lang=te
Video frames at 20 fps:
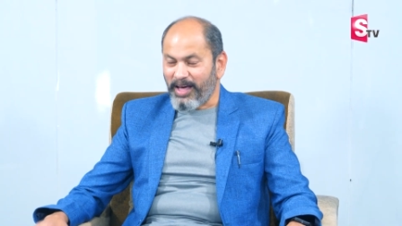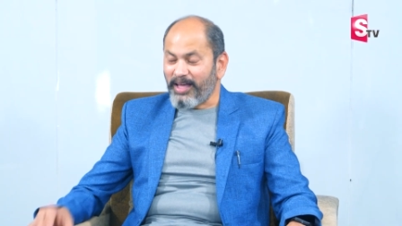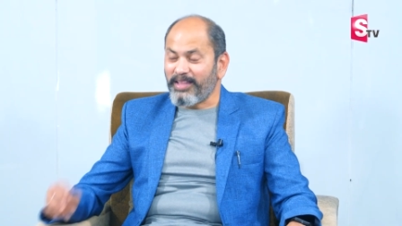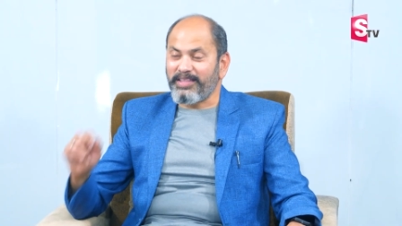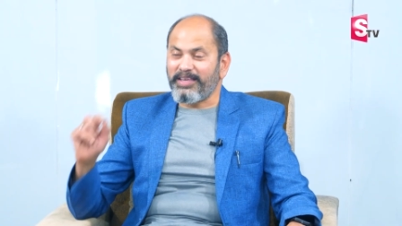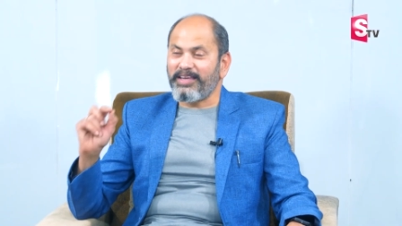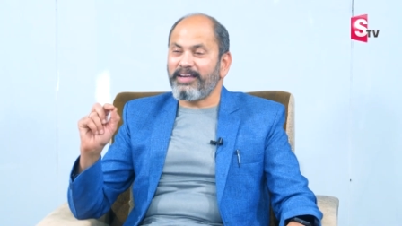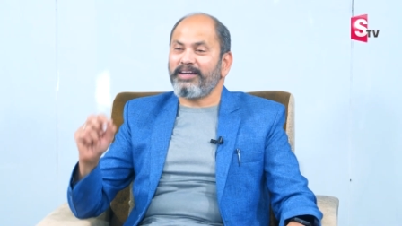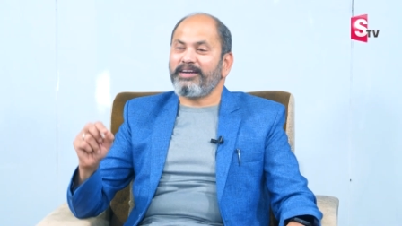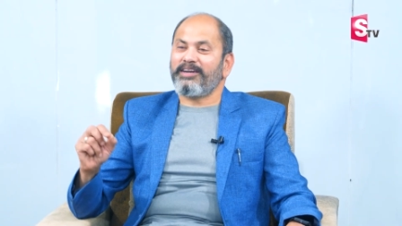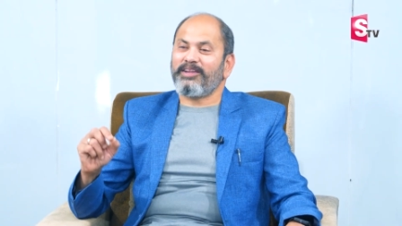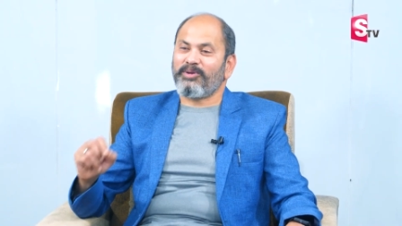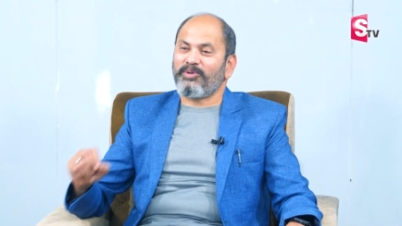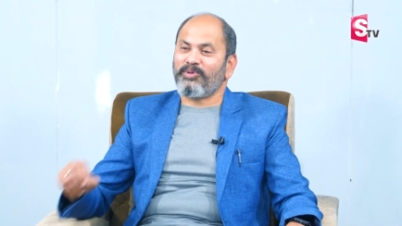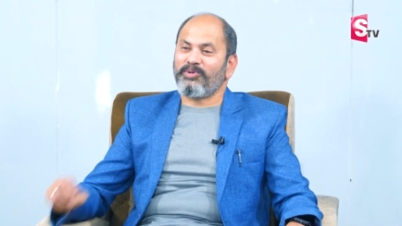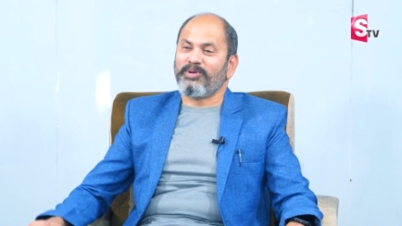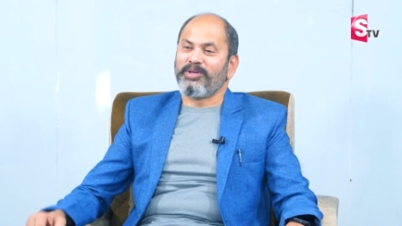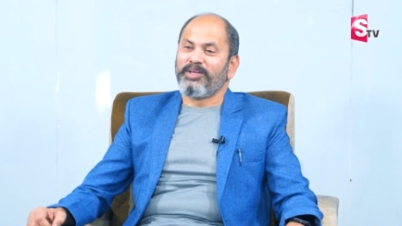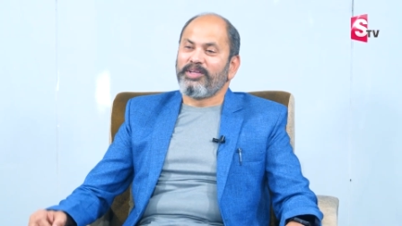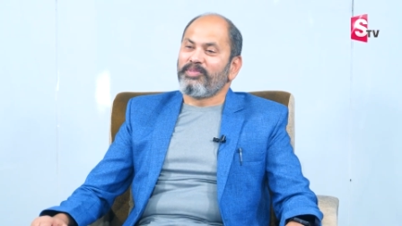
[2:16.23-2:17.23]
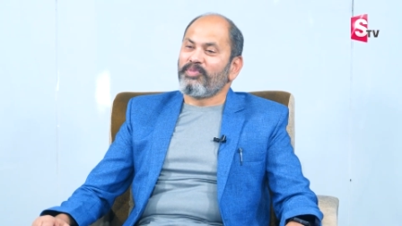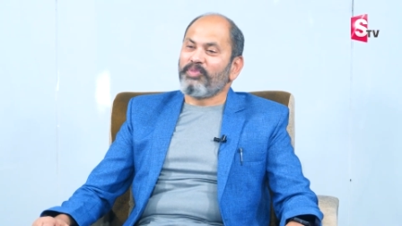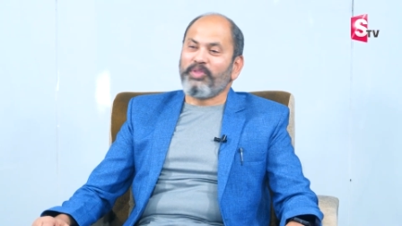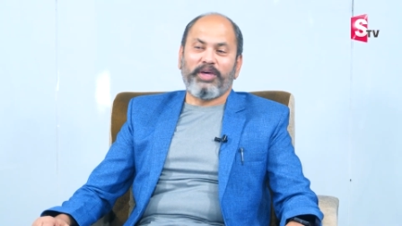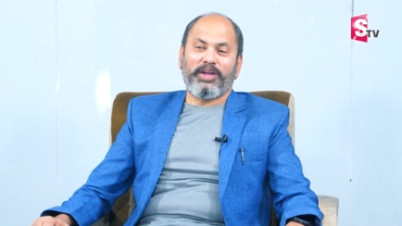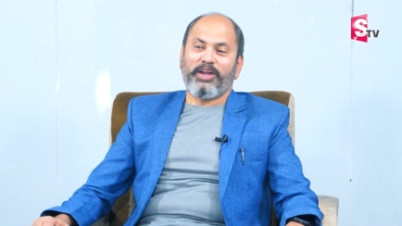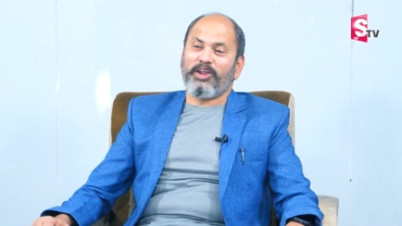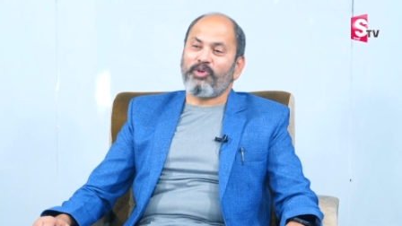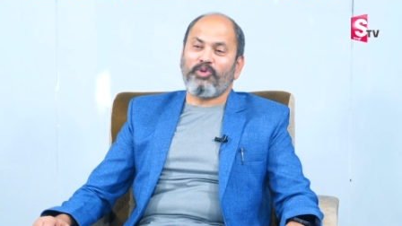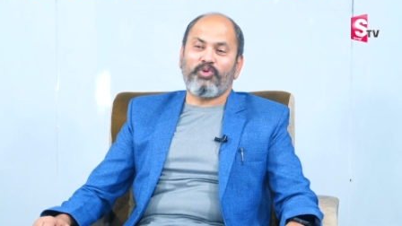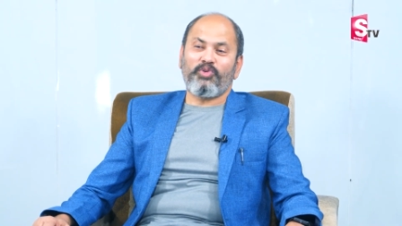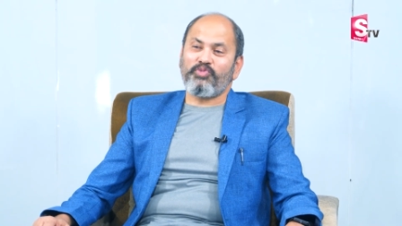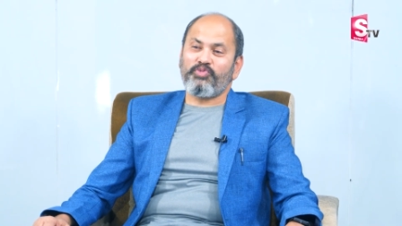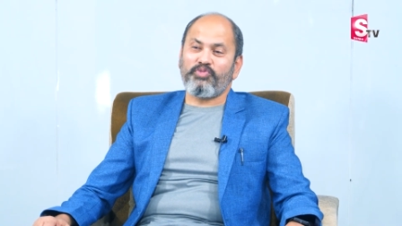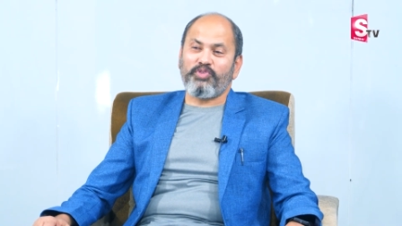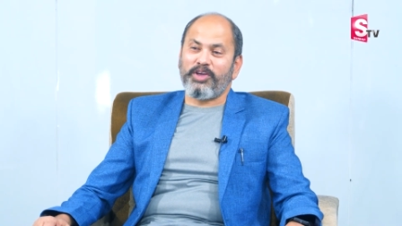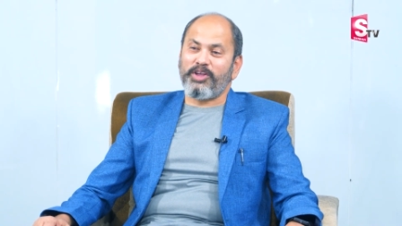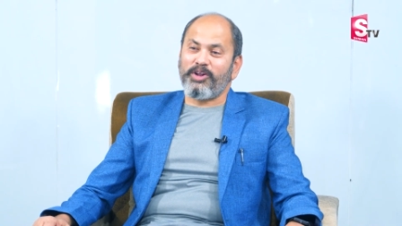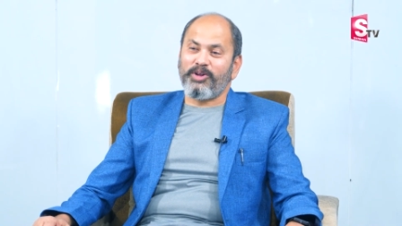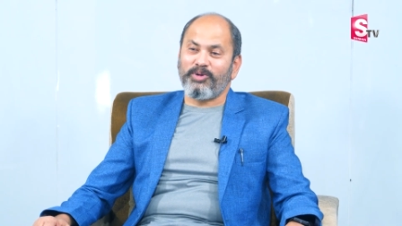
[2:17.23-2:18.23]
అందుకే అంటారు దెర్ ఆర్ నో
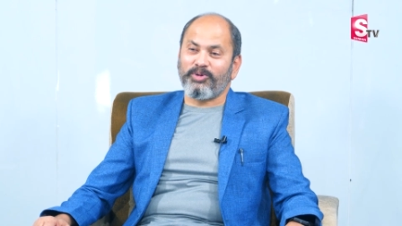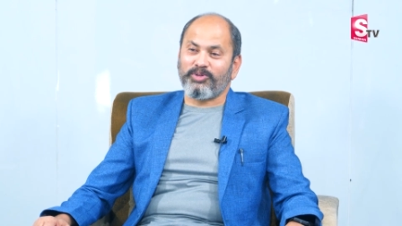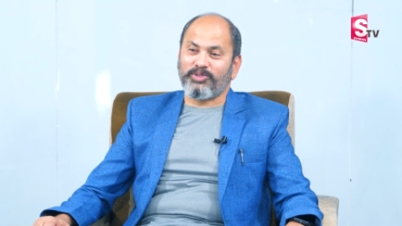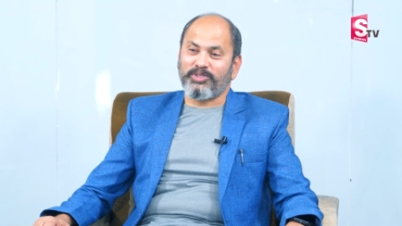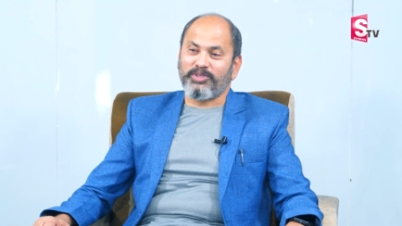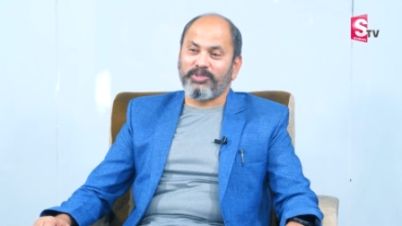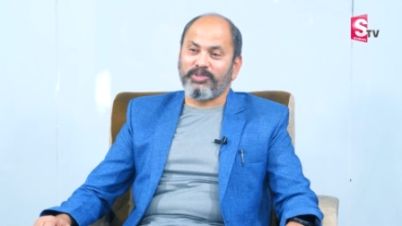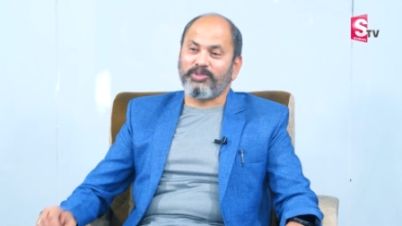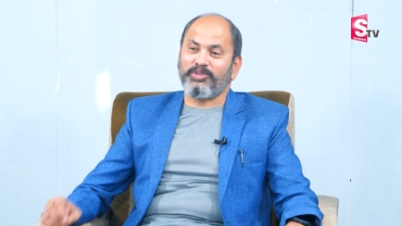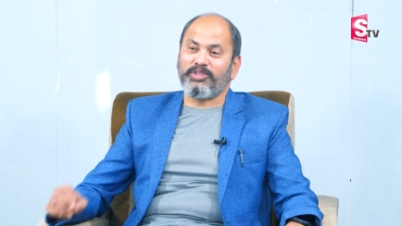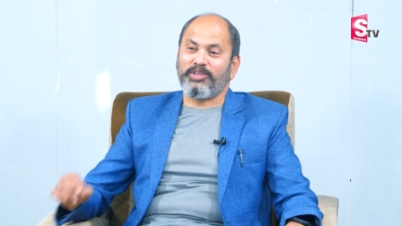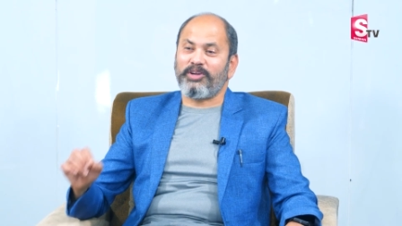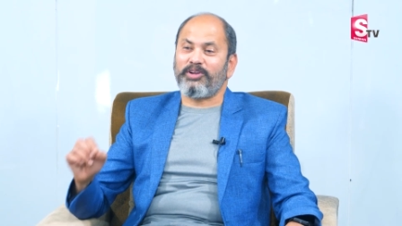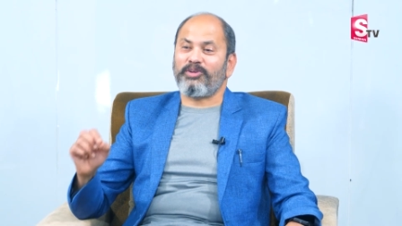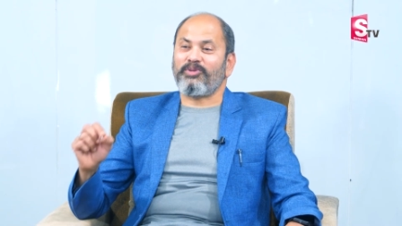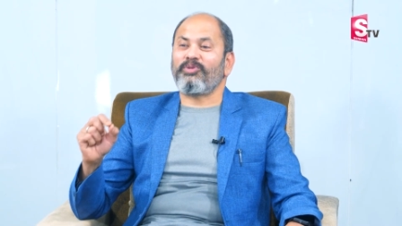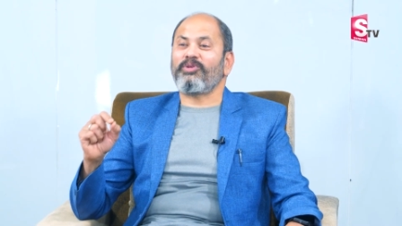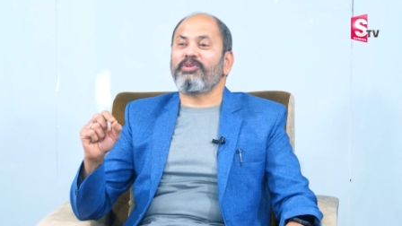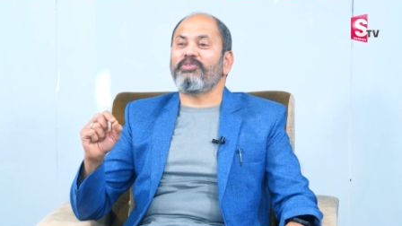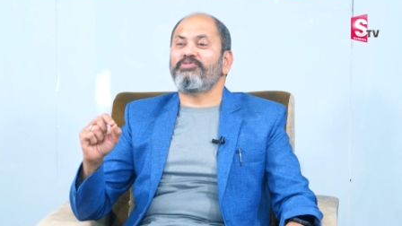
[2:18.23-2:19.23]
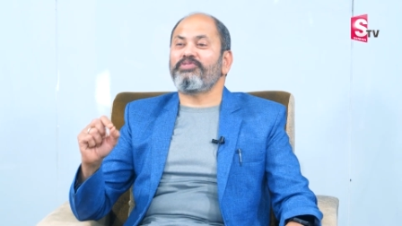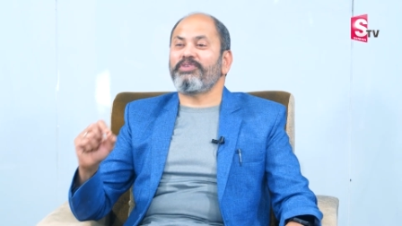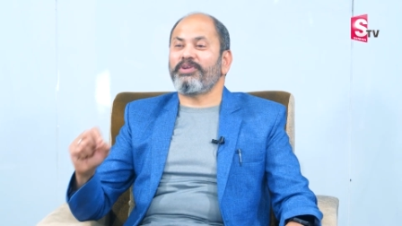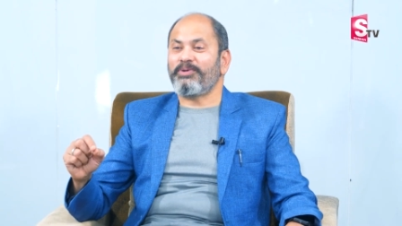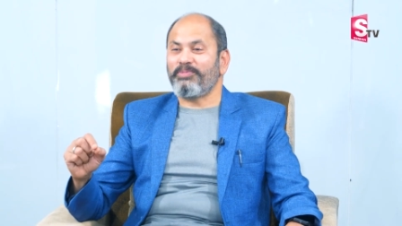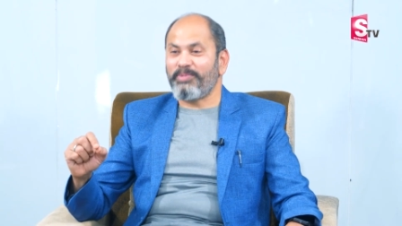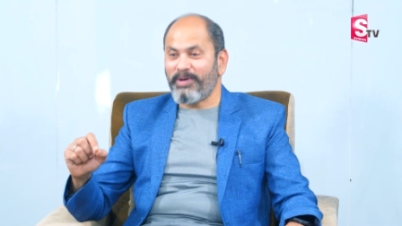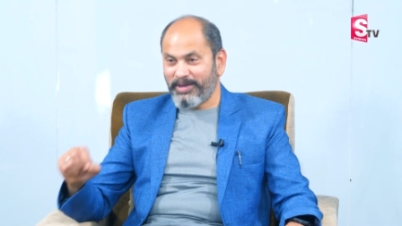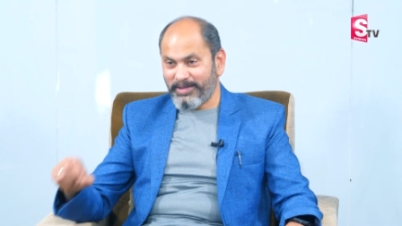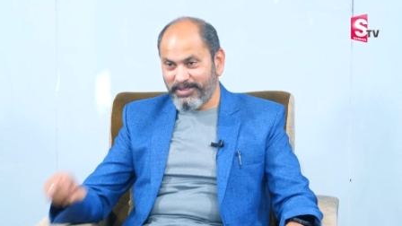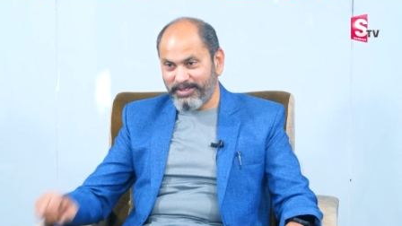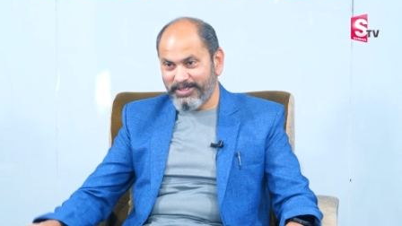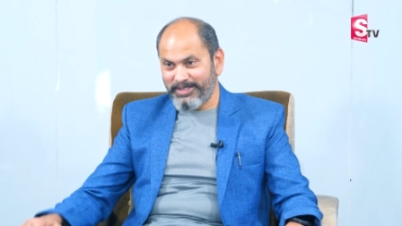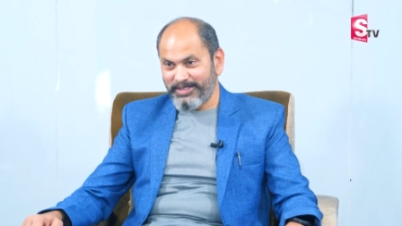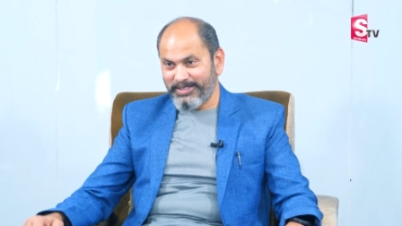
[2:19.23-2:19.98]
ఫెయిల్యూర్స్ దెర్ ఆర్ ఓన్లీ ఫీడ్బ్యాక్స్